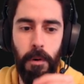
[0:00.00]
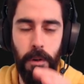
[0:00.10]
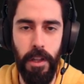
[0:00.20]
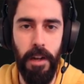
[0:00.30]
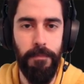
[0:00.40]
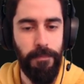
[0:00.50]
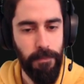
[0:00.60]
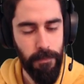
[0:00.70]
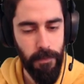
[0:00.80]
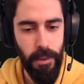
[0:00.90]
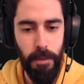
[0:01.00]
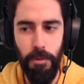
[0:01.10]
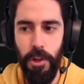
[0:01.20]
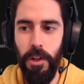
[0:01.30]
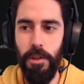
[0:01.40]
Onu da
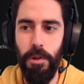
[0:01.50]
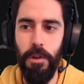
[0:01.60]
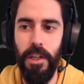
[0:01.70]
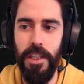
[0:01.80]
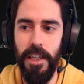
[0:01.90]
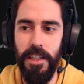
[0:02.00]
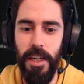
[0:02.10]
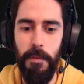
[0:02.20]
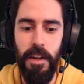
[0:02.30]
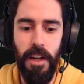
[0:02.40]
bu videodan sonra onu da çekeceğim.